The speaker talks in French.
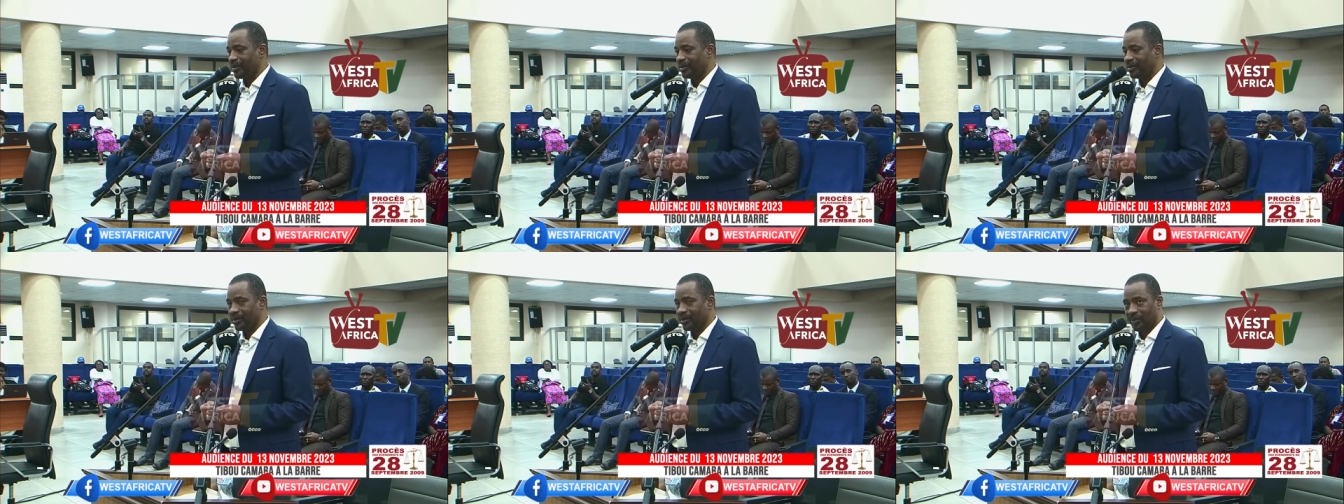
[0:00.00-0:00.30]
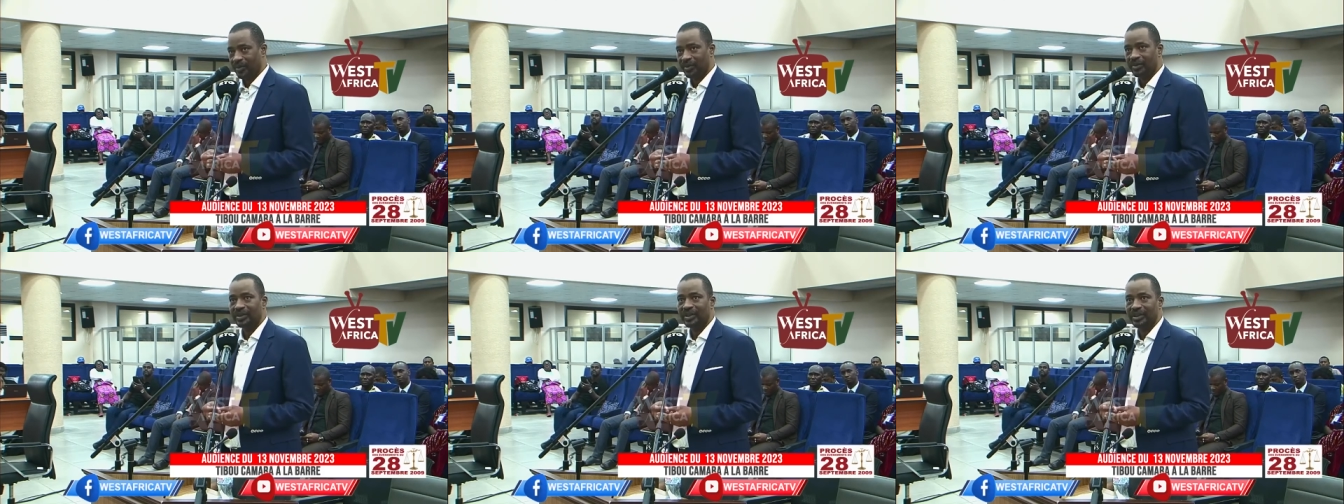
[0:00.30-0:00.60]
des
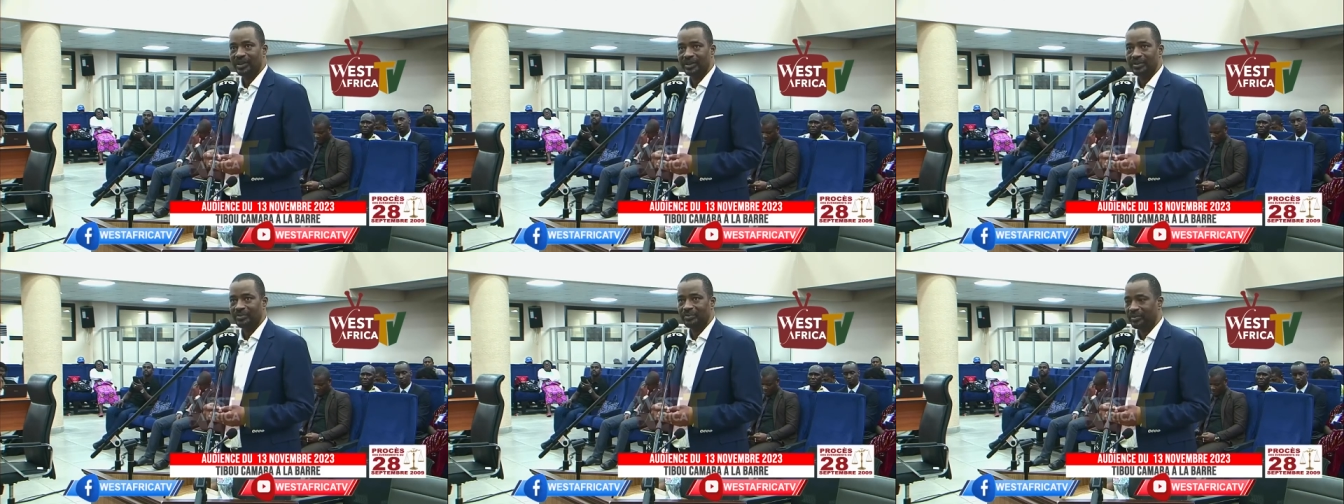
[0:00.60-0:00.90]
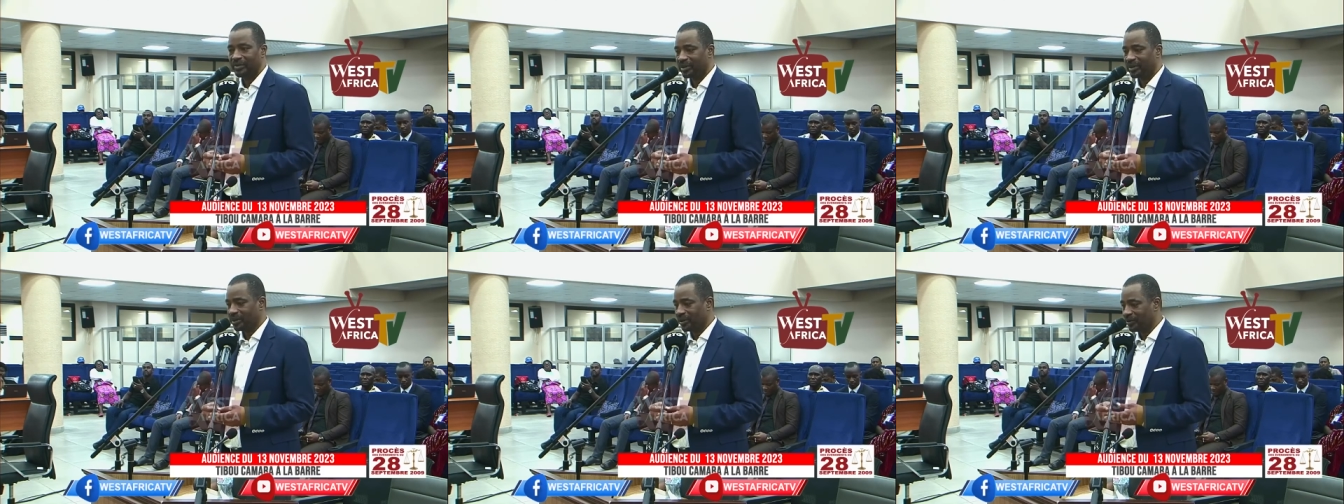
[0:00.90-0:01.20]
conseils
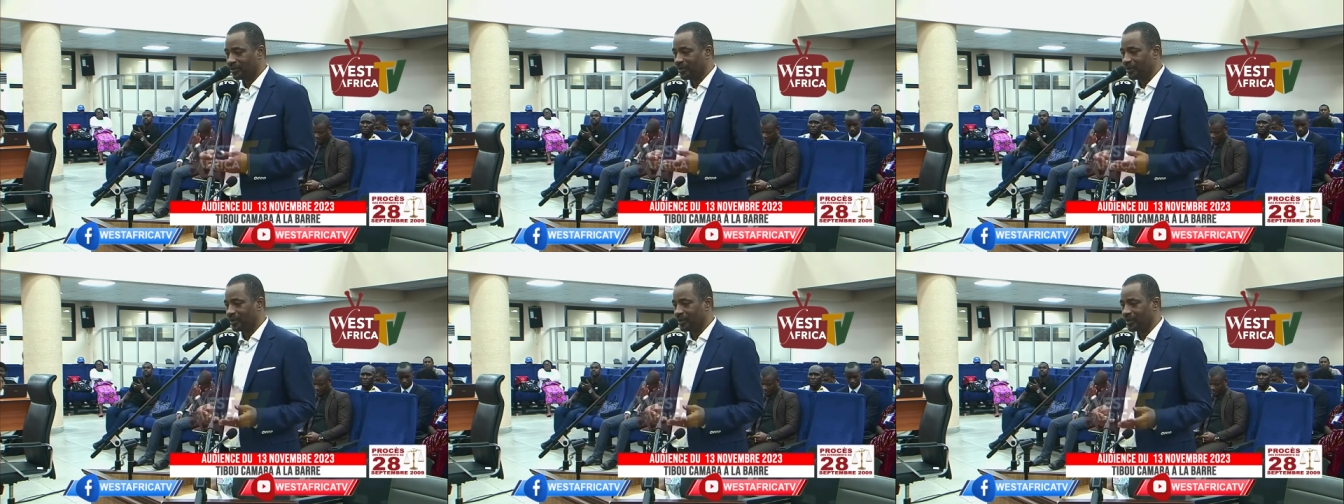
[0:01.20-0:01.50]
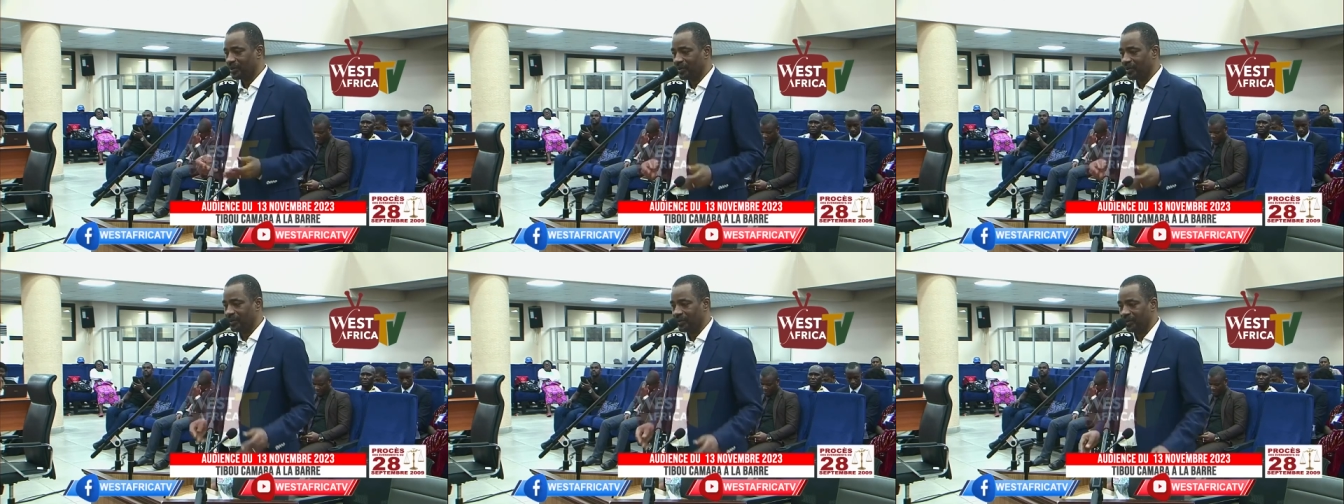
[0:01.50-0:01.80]
chaque fois
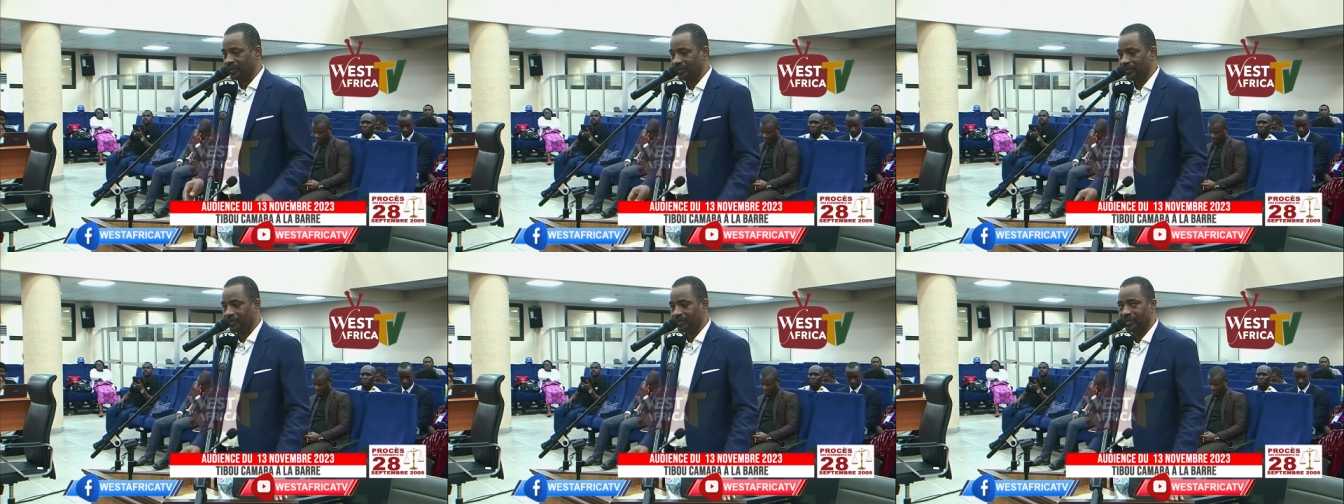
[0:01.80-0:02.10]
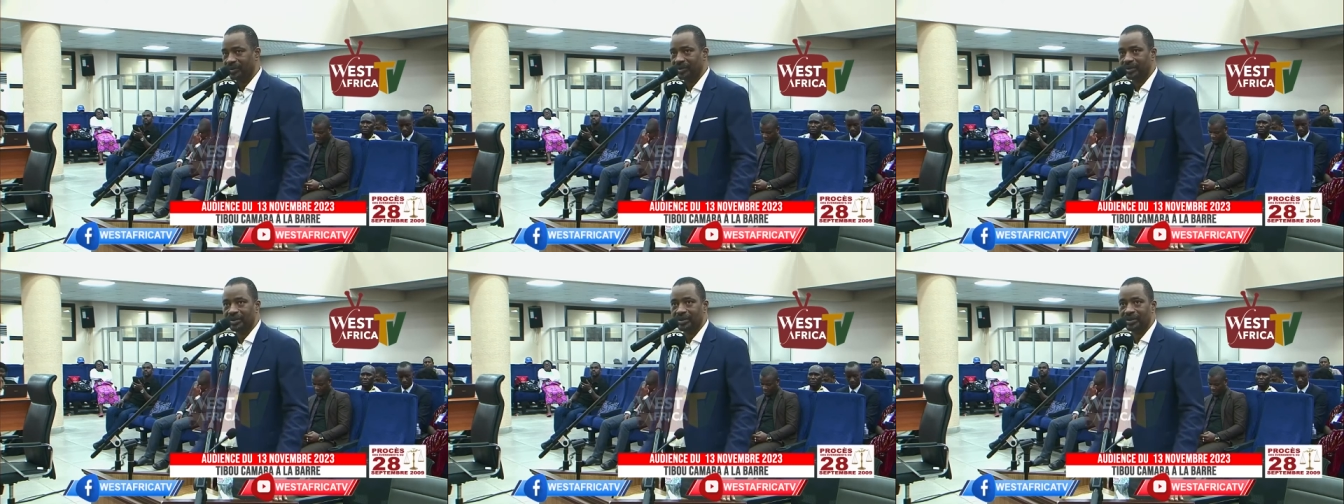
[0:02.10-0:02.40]
que
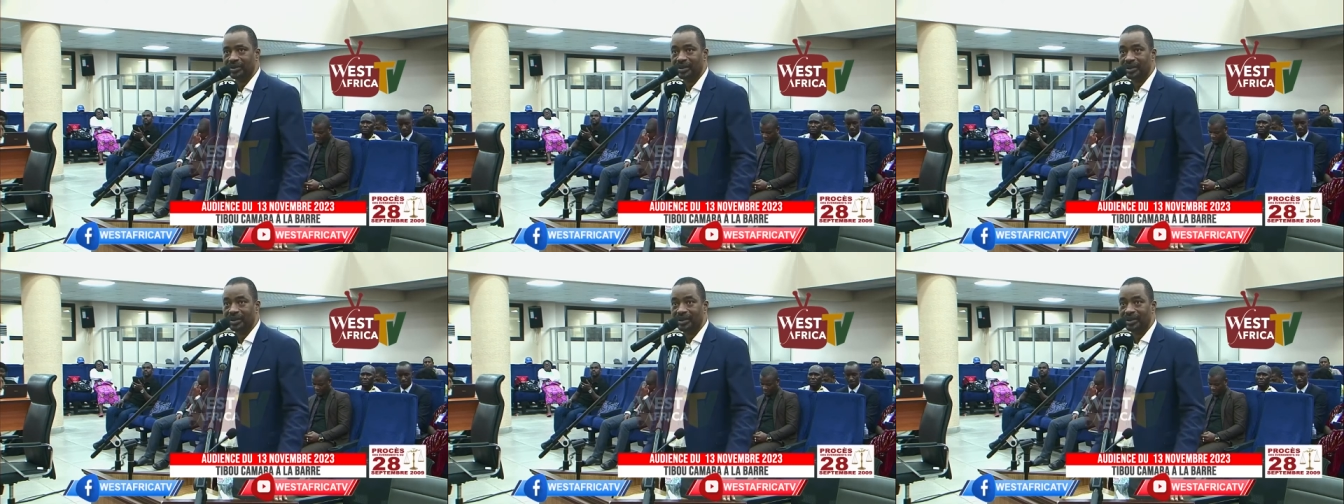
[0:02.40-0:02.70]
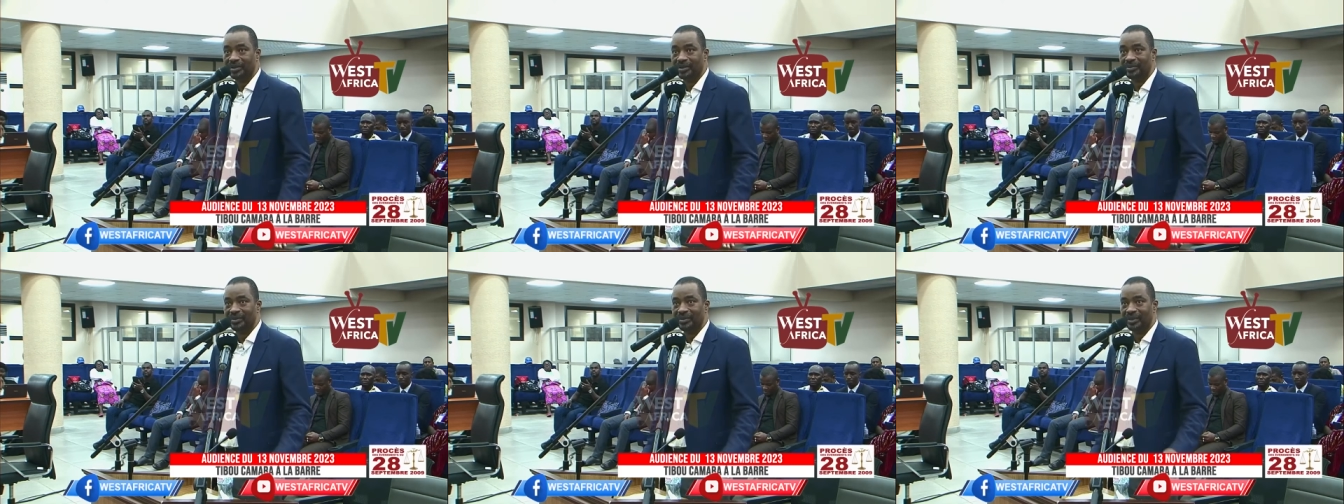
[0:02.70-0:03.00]
j'en
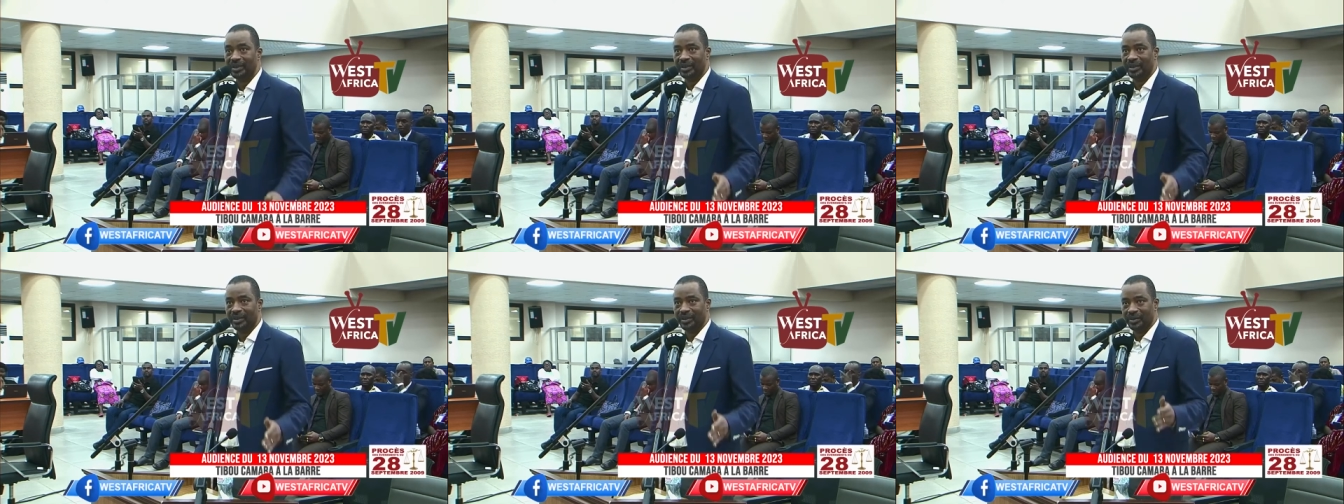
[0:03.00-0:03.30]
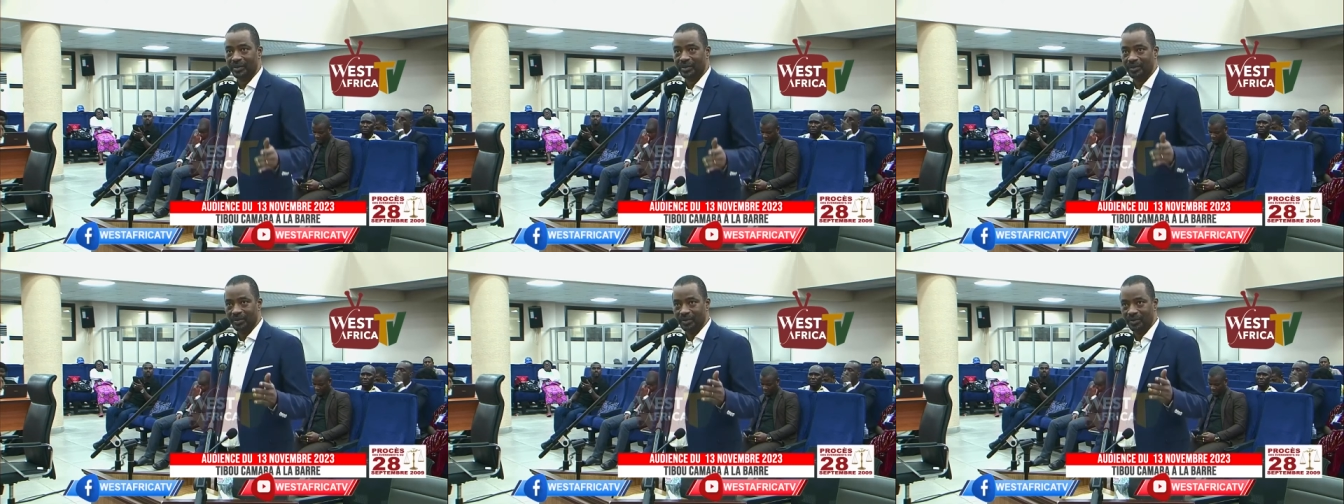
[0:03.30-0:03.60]
avais
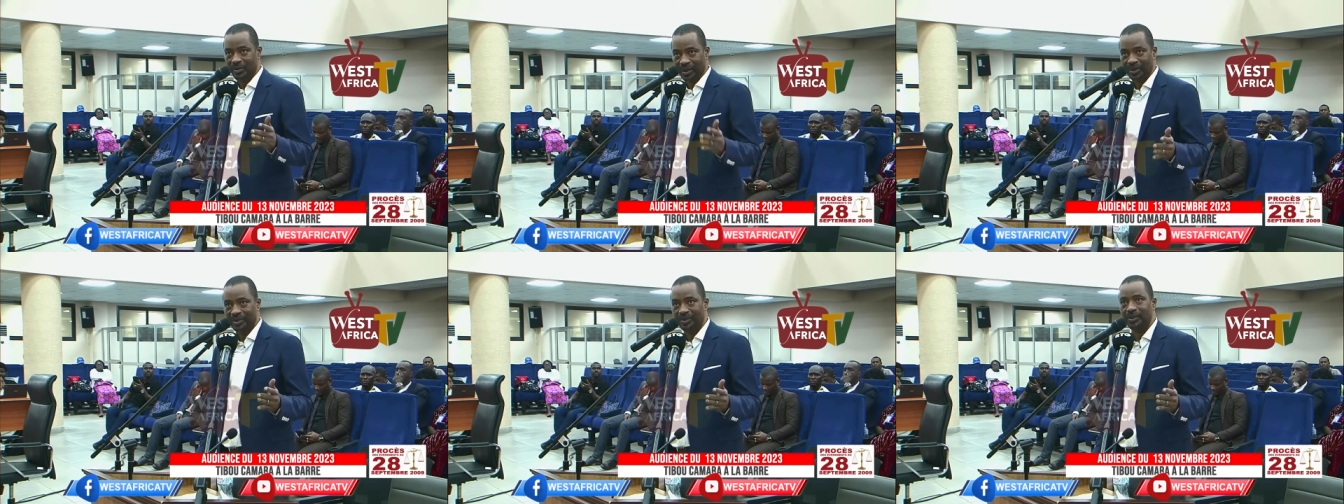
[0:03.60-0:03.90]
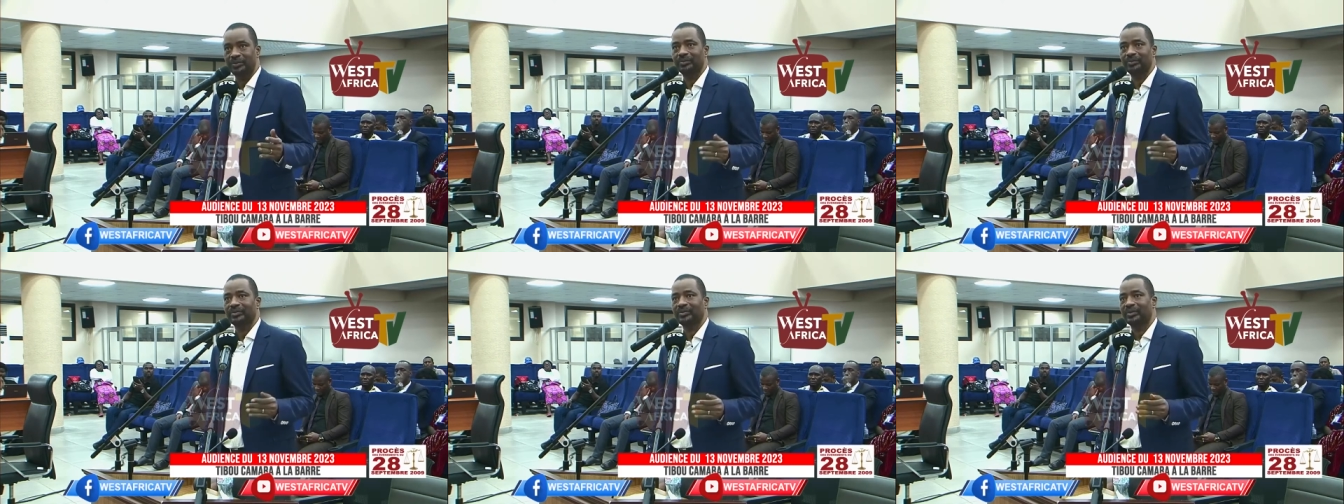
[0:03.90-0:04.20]

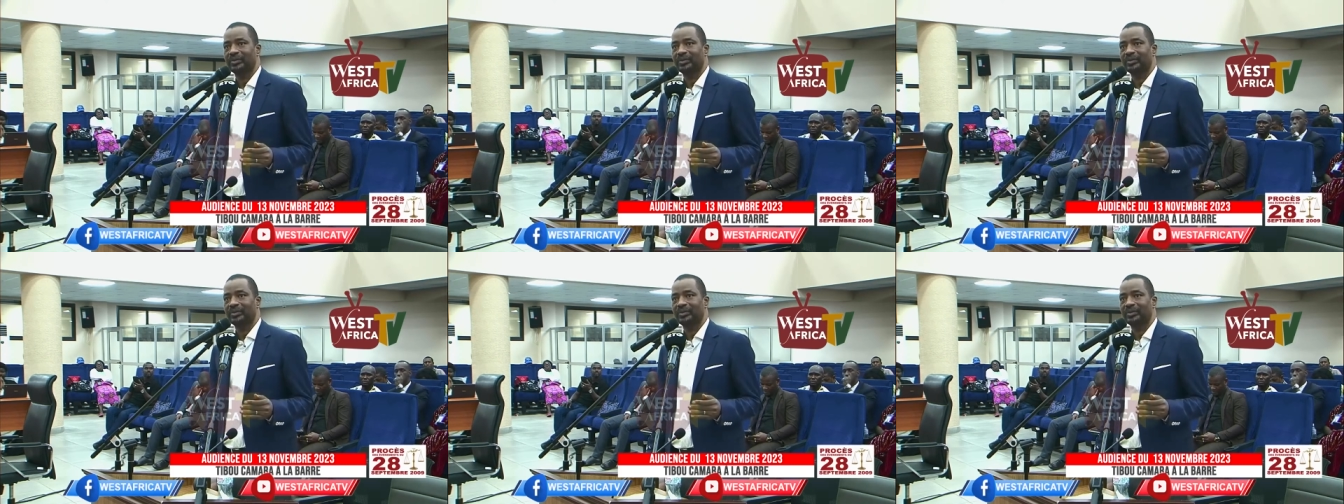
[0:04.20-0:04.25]
l'occasion,